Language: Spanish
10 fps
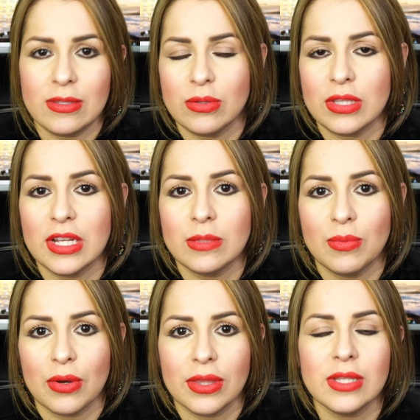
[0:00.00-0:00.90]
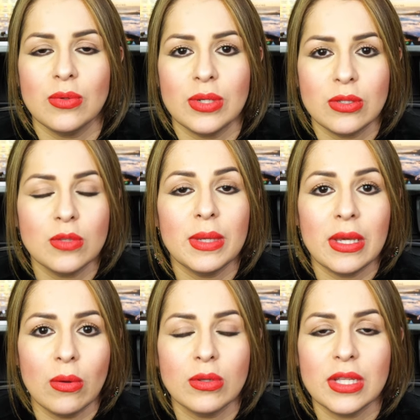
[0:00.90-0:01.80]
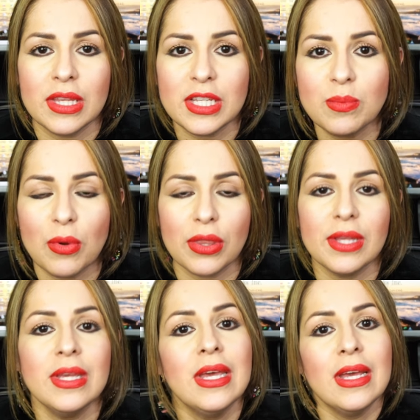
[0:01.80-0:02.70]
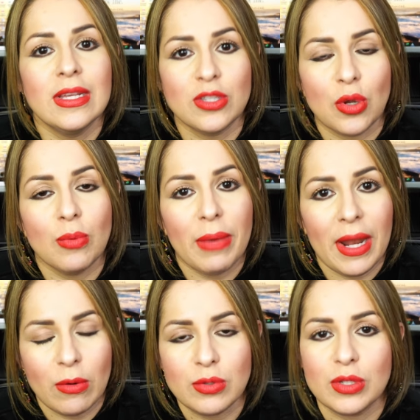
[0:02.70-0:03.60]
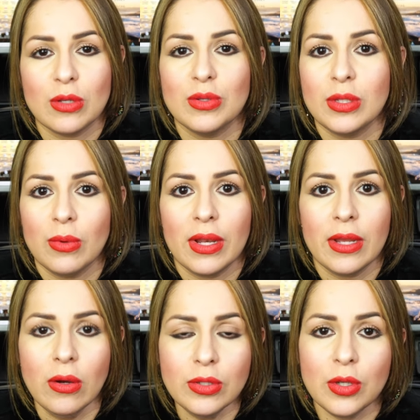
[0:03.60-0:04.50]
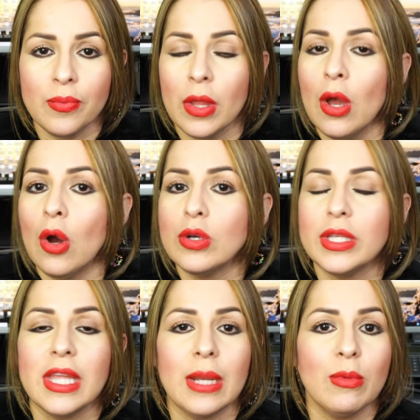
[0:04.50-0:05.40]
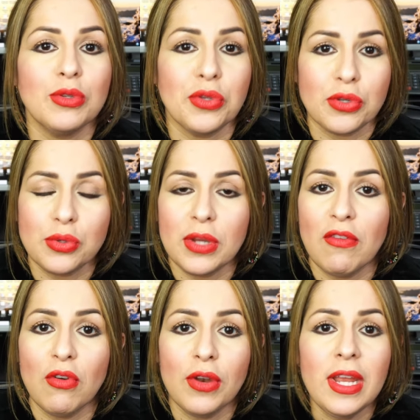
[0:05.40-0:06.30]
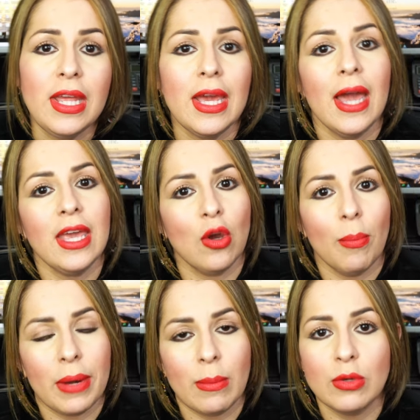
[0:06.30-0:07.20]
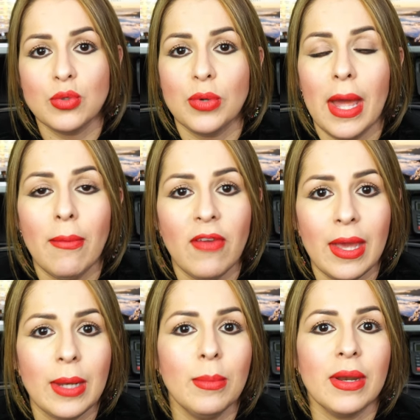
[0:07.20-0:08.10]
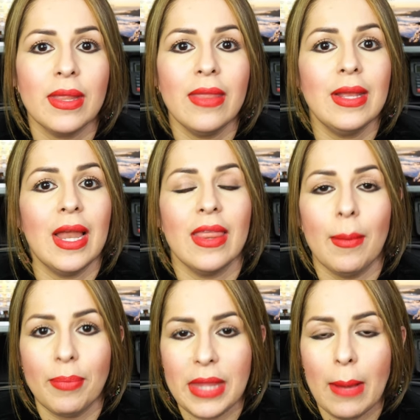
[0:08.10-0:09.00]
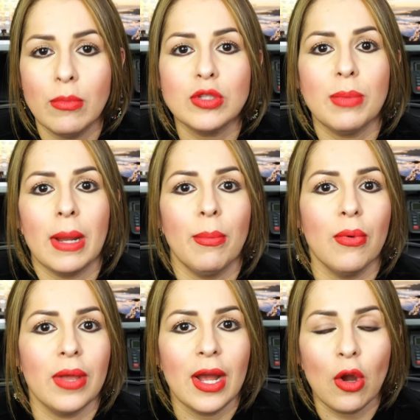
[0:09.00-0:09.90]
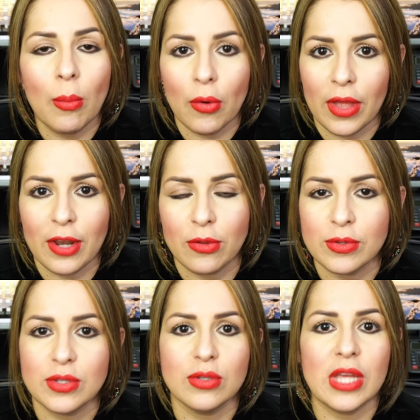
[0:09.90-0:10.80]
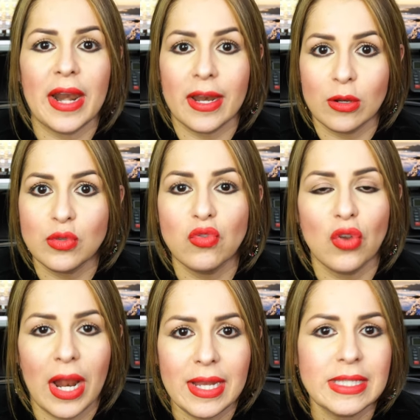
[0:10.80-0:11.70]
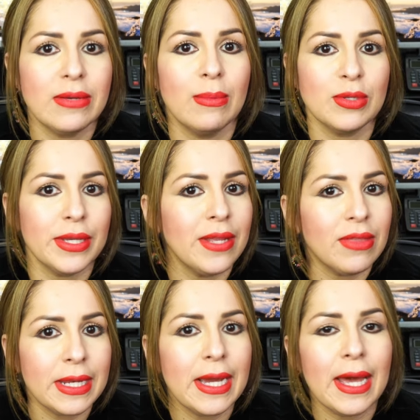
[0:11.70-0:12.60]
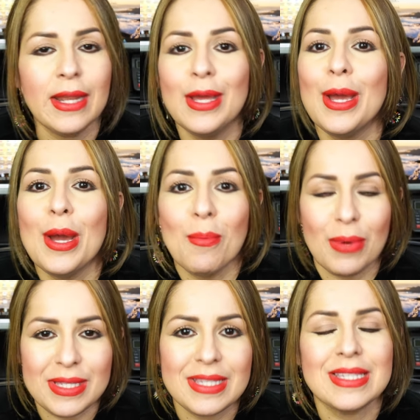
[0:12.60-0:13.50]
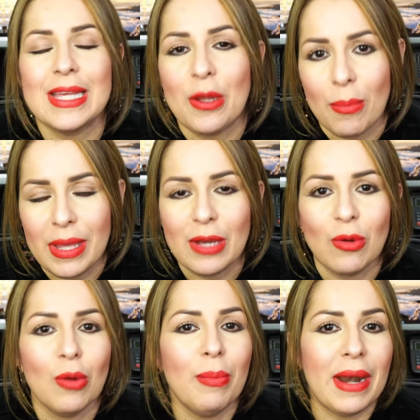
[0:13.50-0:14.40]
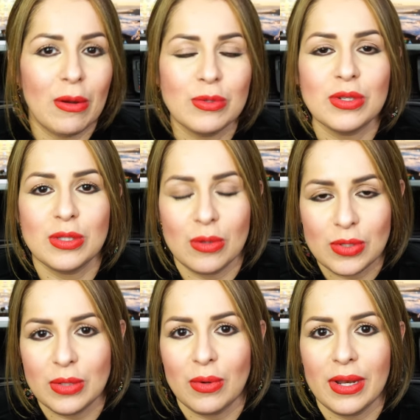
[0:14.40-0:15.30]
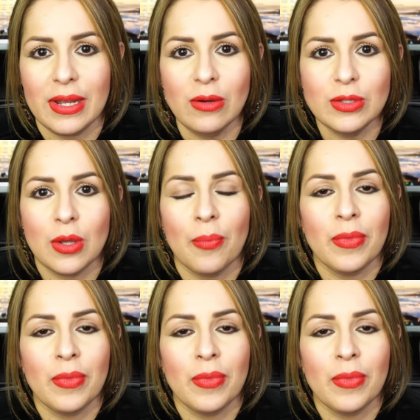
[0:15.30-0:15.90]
Esos transportes o esos vehículos de transporte son para uso exclusivo del negocio. O si tenemos nosotros una florería y compramos una ven, ¿verdad? Y la adaptamos para poder acomodar todos esos arreglos florales que vamos a ir a entregar pues ese sería un vehículo para uso exclusivo del negocio.